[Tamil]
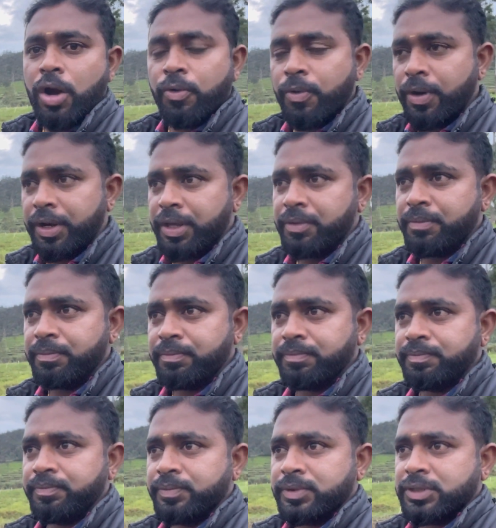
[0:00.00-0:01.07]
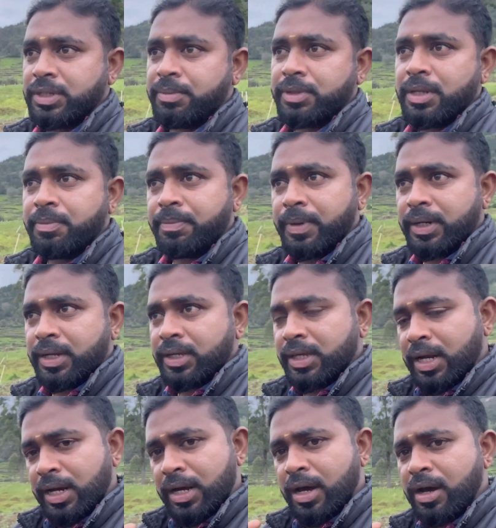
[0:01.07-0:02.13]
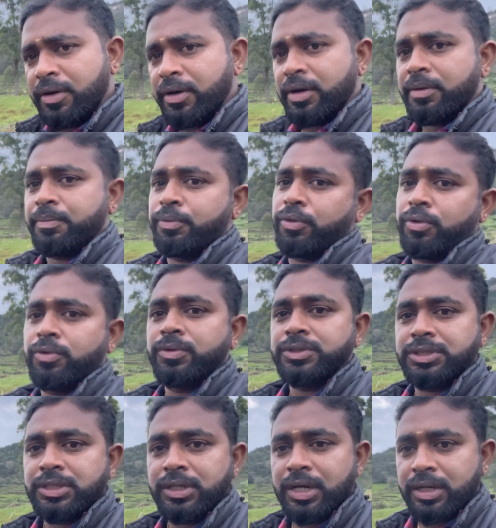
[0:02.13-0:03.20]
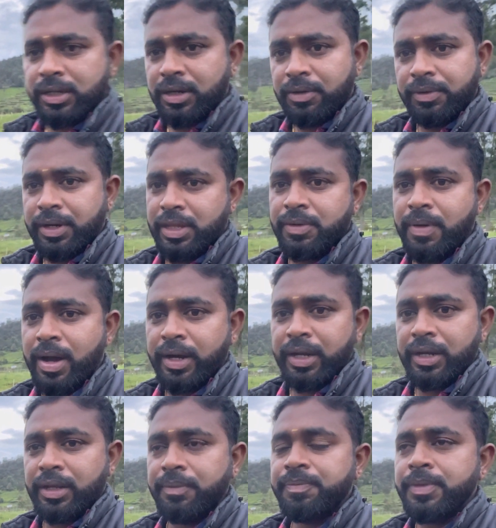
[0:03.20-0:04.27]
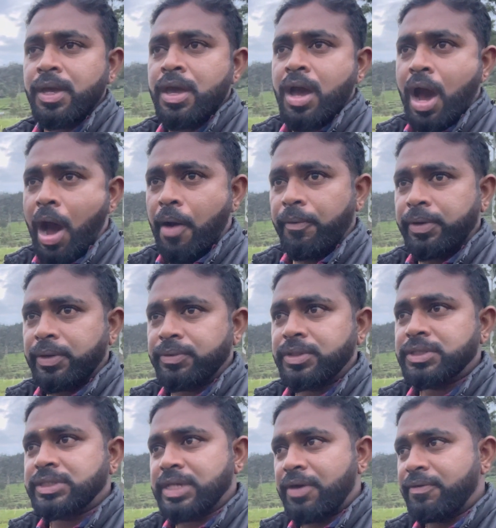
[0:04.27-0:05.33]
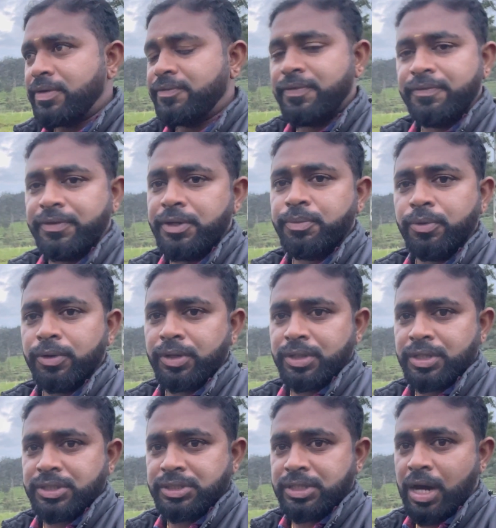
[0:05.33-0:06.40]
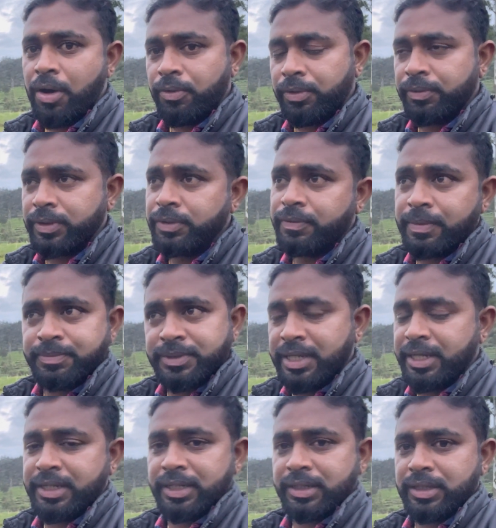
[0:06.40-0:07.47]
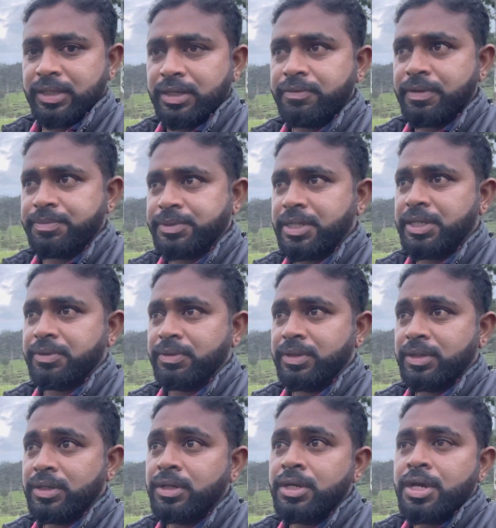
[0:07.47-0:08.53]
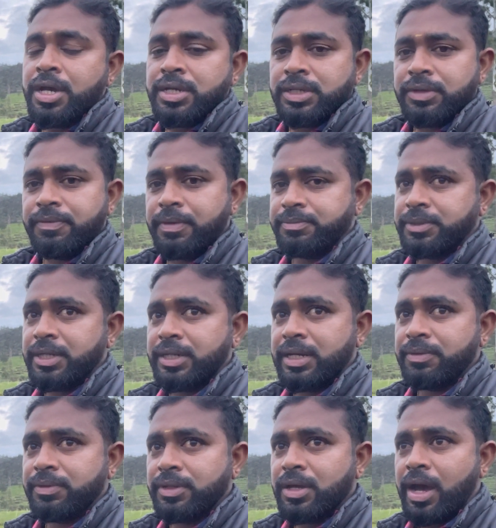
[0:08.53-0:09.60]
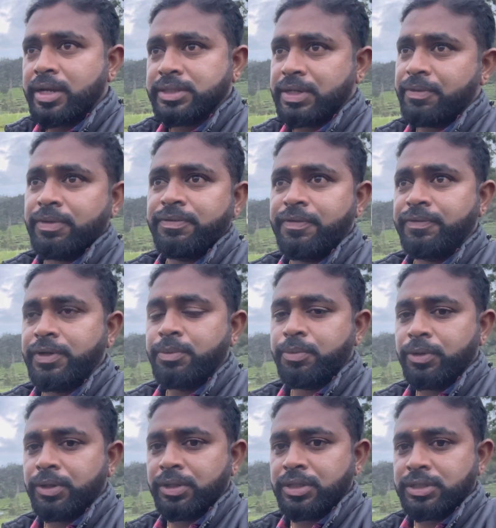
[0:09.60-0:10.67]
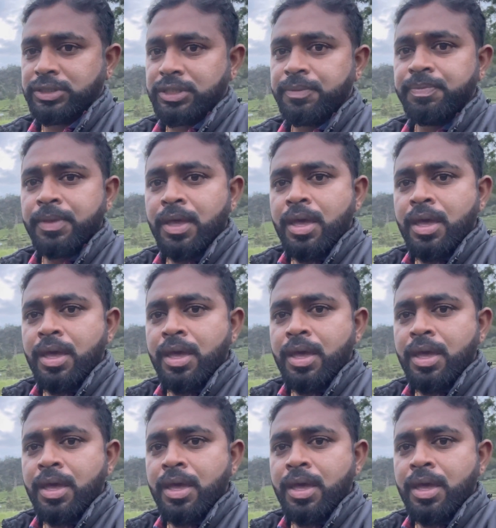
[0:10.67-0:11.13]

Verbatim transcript: அக்வாரியம் சம்மந்தப்பட்ட எல்லா பொருளும் வச்சுருக்காரு அவர்கிட்ட தான் வாங்கினேன்னு அவர்கிட்ட வந்து செவன் ஃபிஃப்டி போட்டிருந்துச்சு அவர் வந்து வெப்சைட் இருக்குது வெப்சைட் வந்து வெப்சைட்டில் வந்து செவன் ஃபிஃப்டி போட்டிருந்துச்சு